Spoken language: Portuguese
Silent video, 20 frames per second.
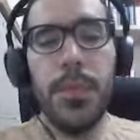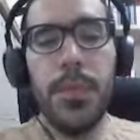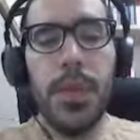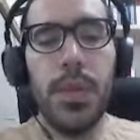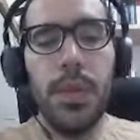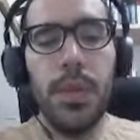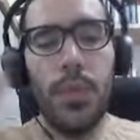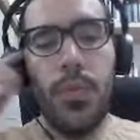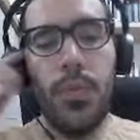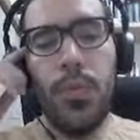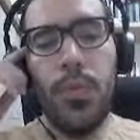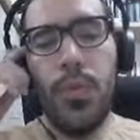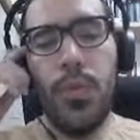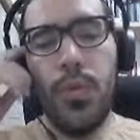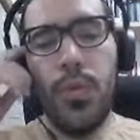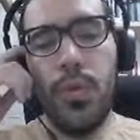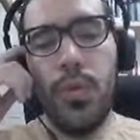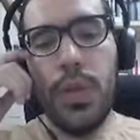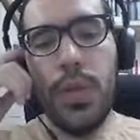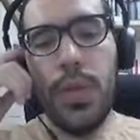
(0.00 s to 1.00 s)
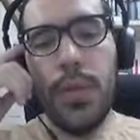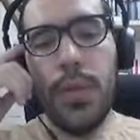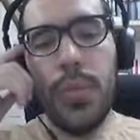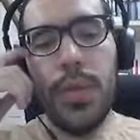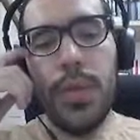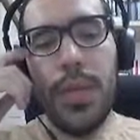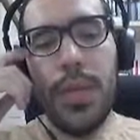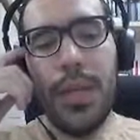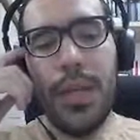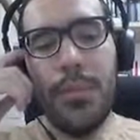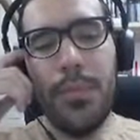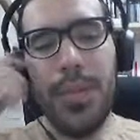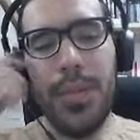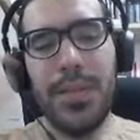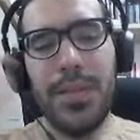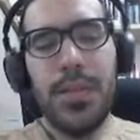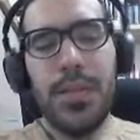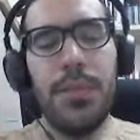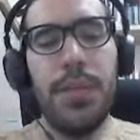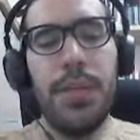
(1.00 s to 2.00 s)
Então por muito tempo e aí
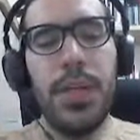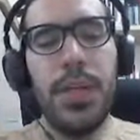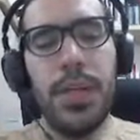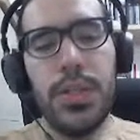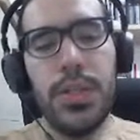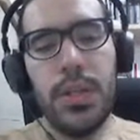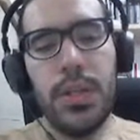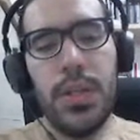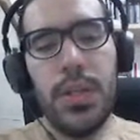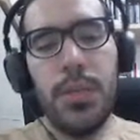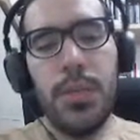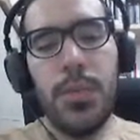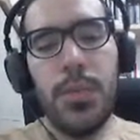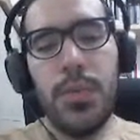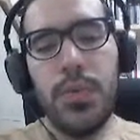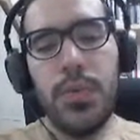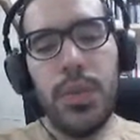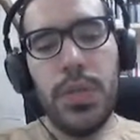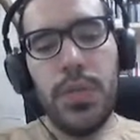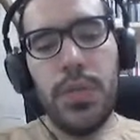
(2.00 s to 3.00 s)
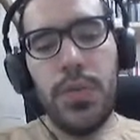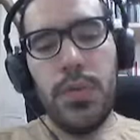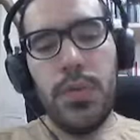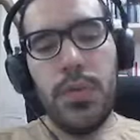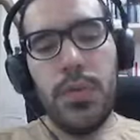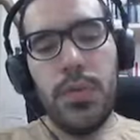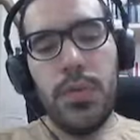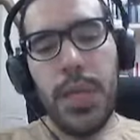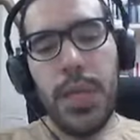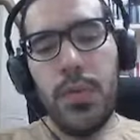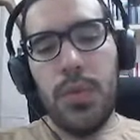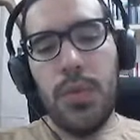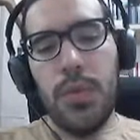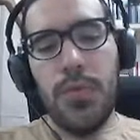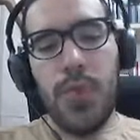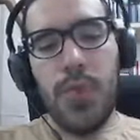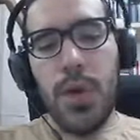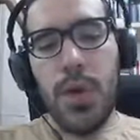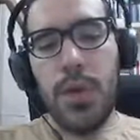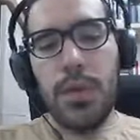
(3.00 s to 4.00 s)
empresa que fica registrando prejuízo eu também tô
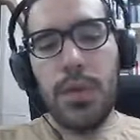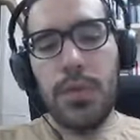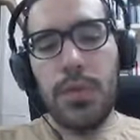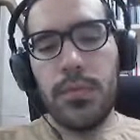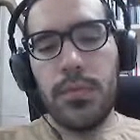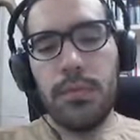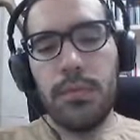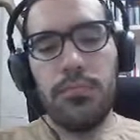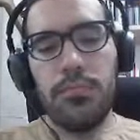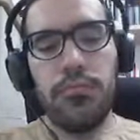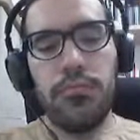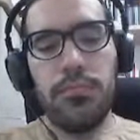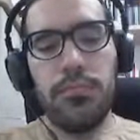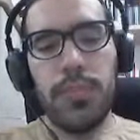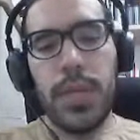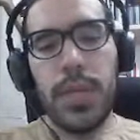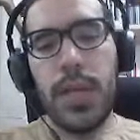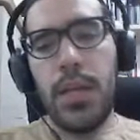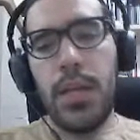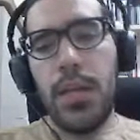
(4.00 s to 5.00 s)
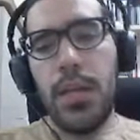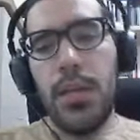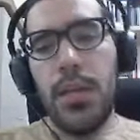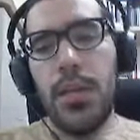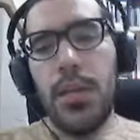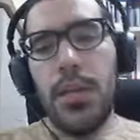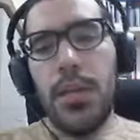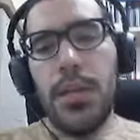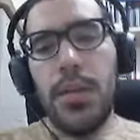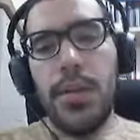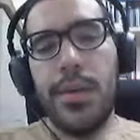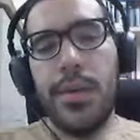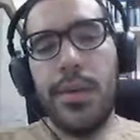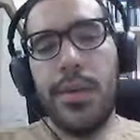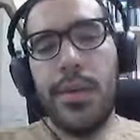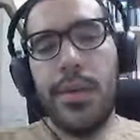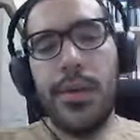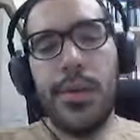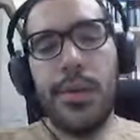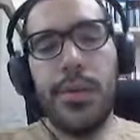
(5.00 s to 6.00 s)
fora, então, né?
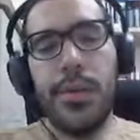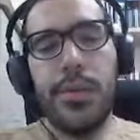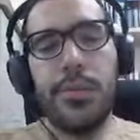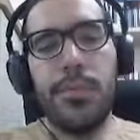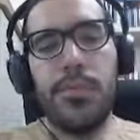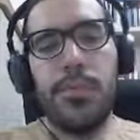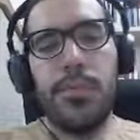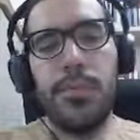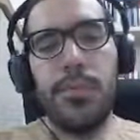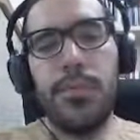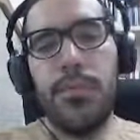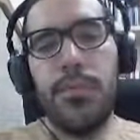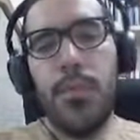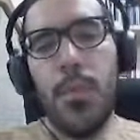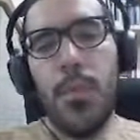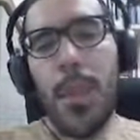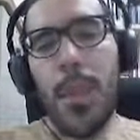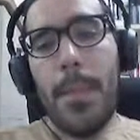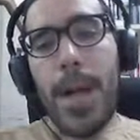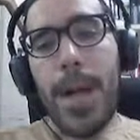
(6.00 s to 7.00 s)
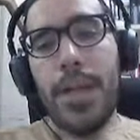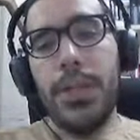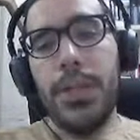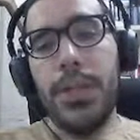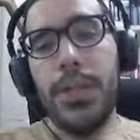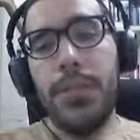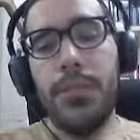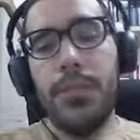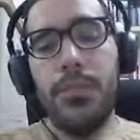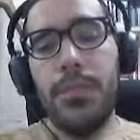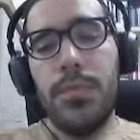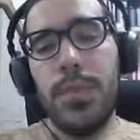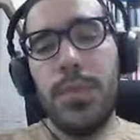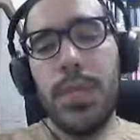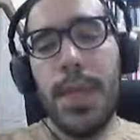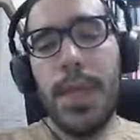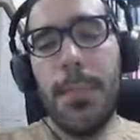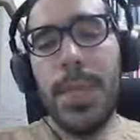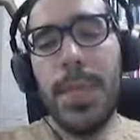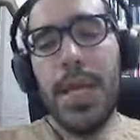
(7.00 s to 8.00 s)
Uh, uma margem
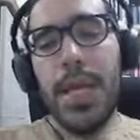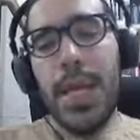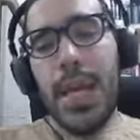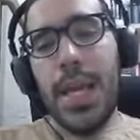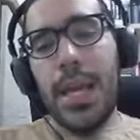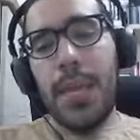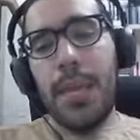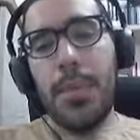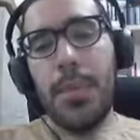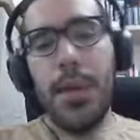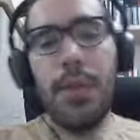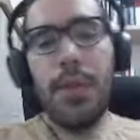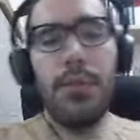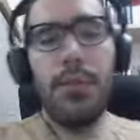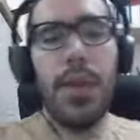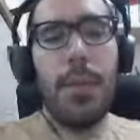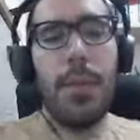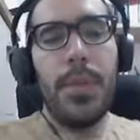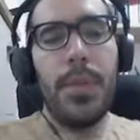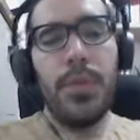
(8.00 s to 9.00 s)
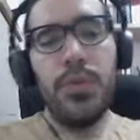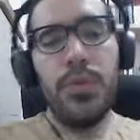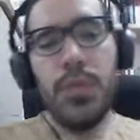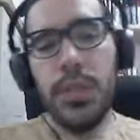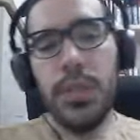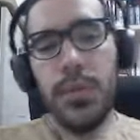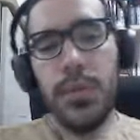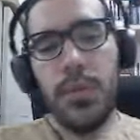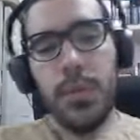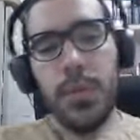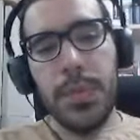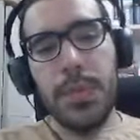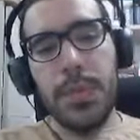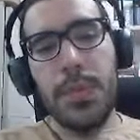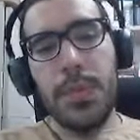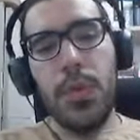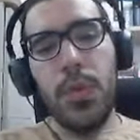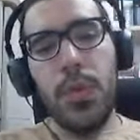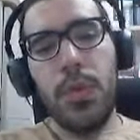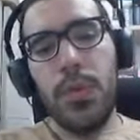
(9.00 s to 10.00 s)
que é pequena para ela virar prejuízo não precisa
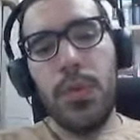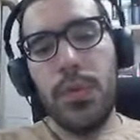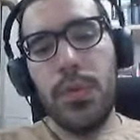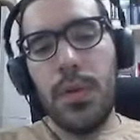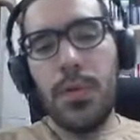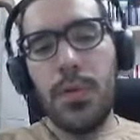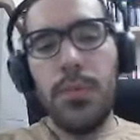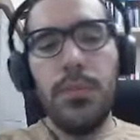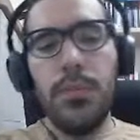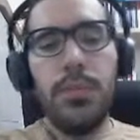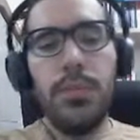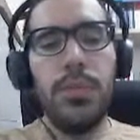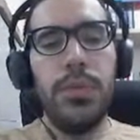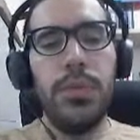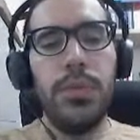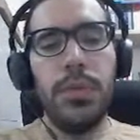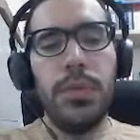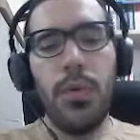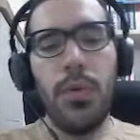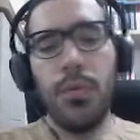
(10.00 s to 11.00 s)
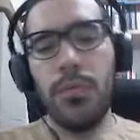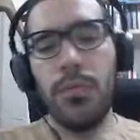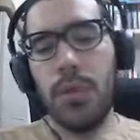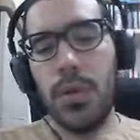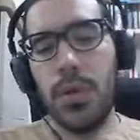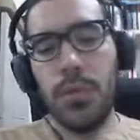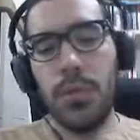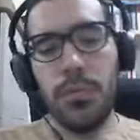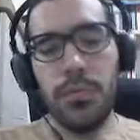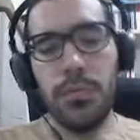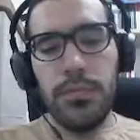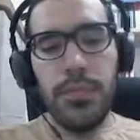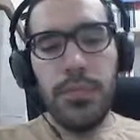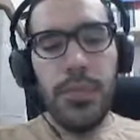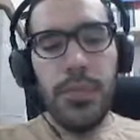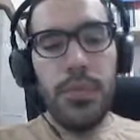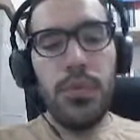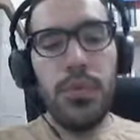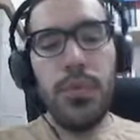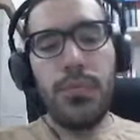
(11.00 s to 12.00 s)
muito. Então, por isso que eu não
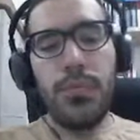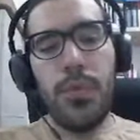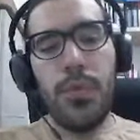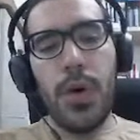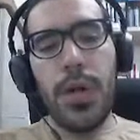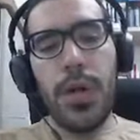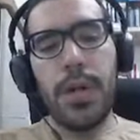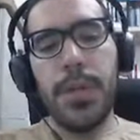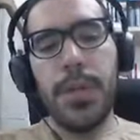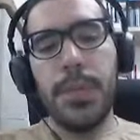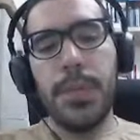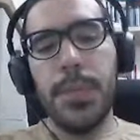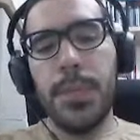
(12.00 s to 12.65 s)
fico de fora, né?